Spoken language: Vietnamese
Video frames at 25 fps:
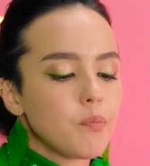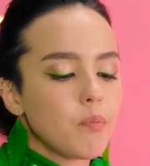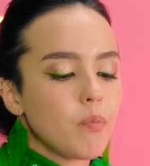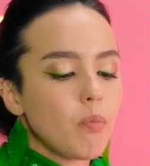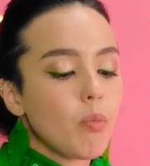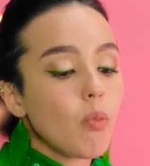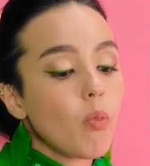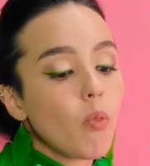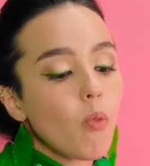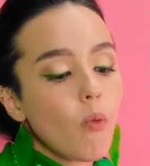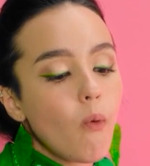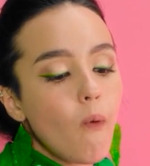thắng
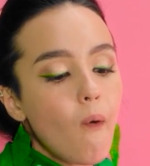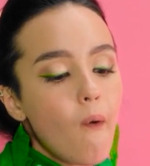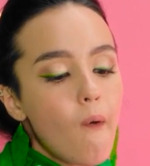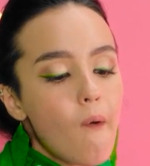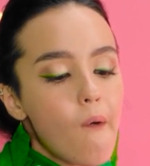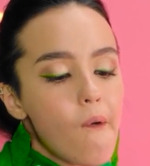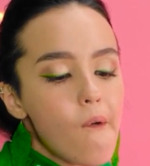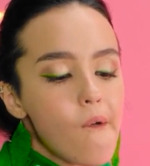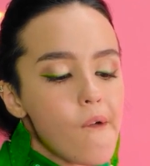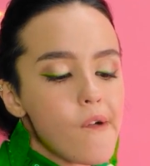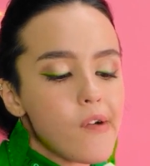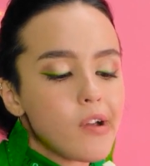đây?
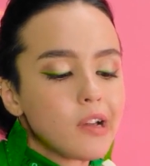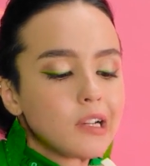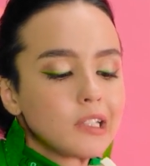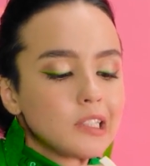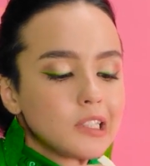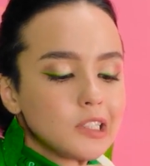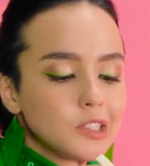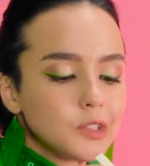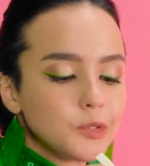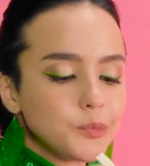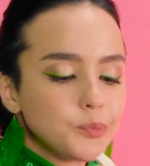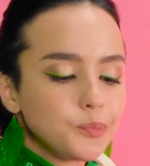
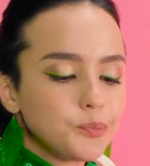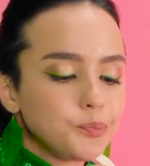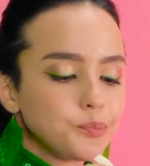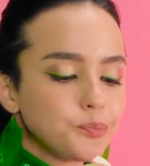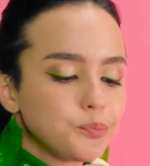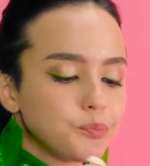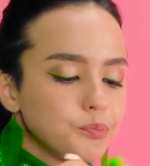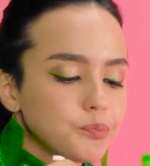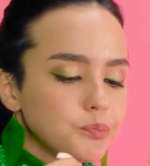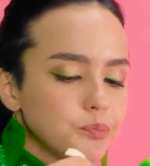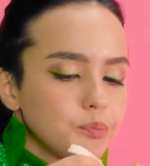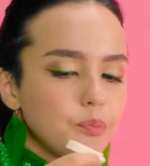
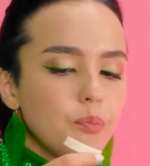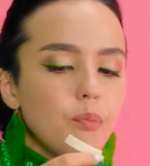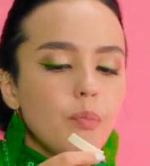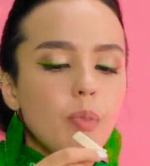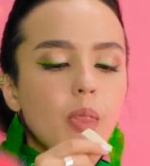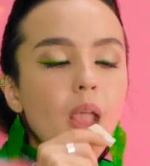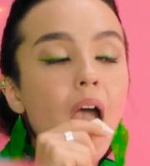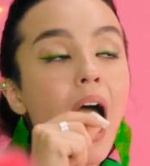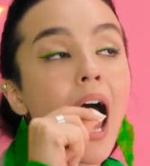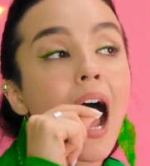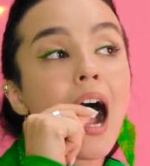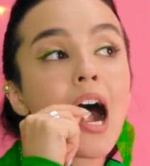Uhm, kẹo cao
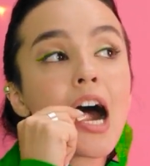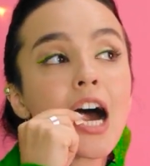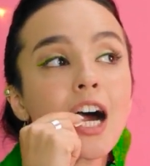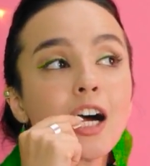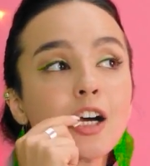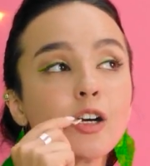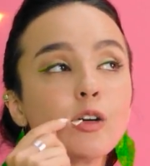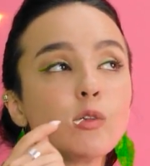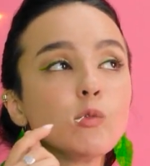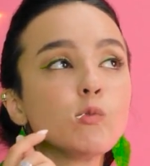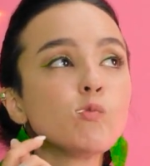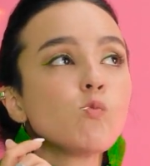su này chắc
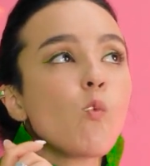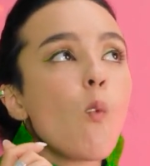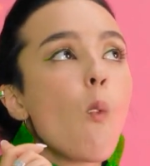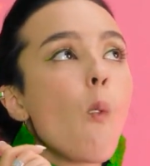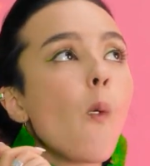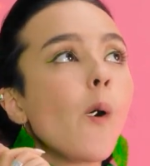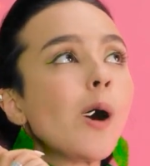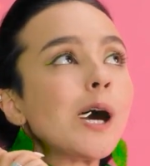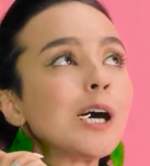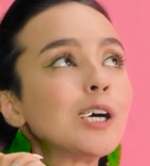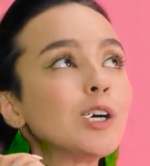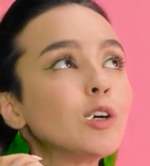ngon lắm.
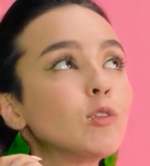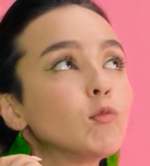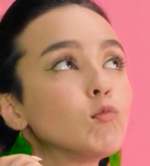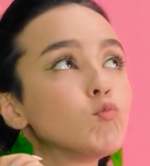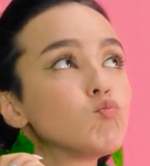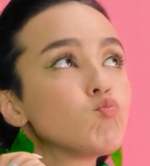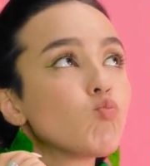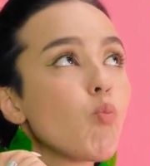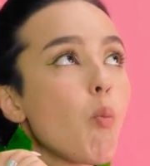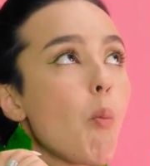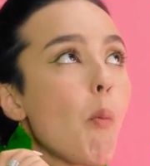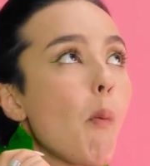
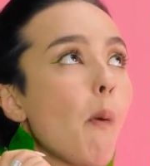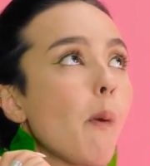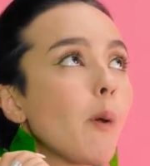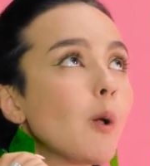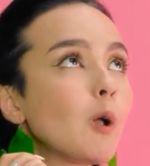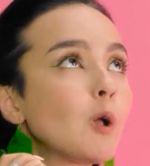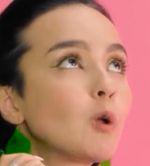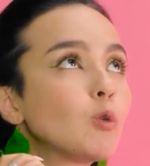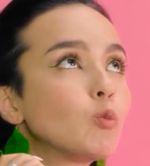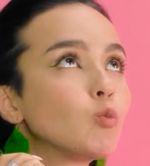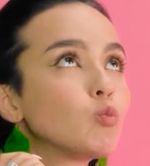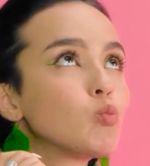Mà
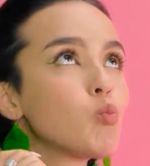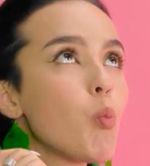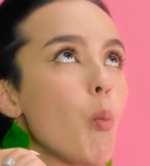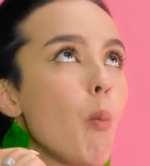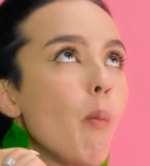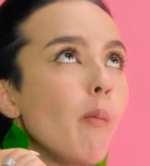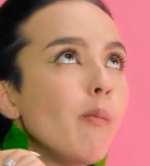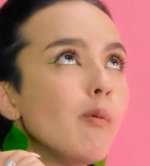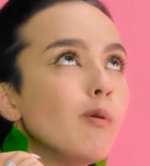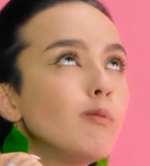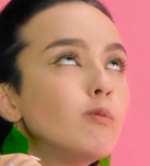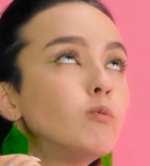còn ngon
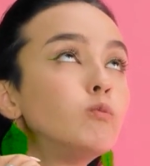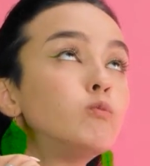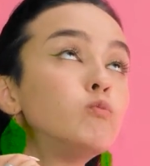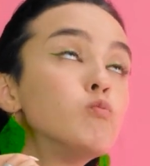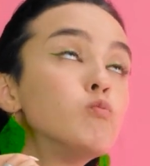lâu nữa.